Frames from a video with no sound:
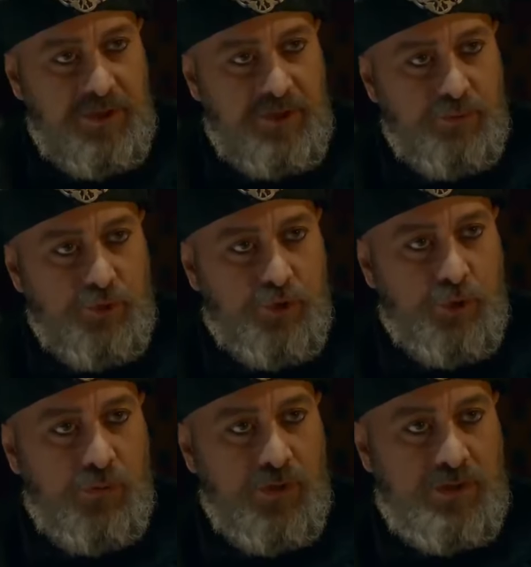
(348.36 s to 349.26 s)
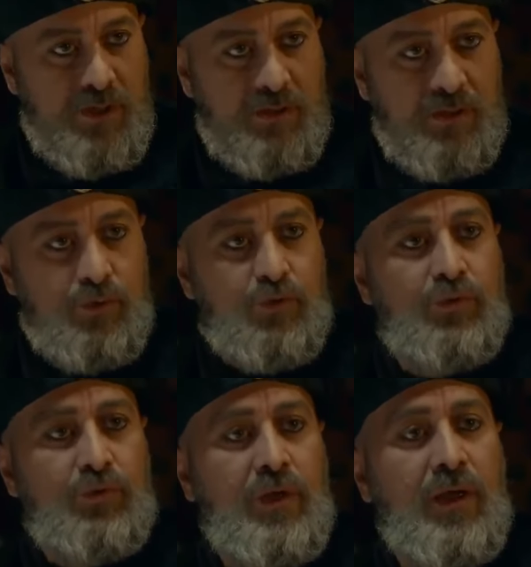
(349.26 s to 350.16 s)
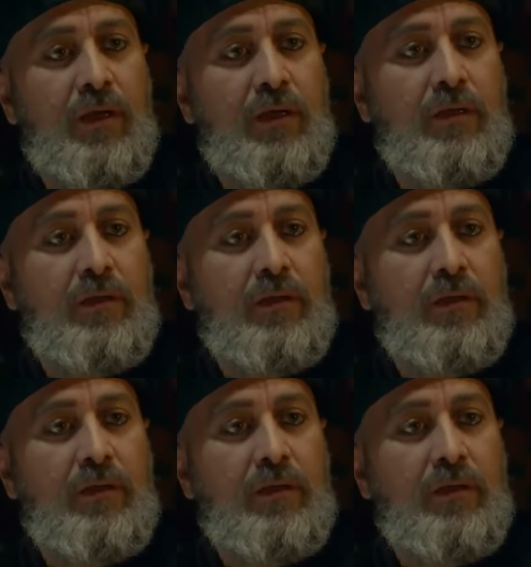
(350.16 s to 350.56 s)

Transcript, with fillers: إن وقعت دولتنا في مشكلة ما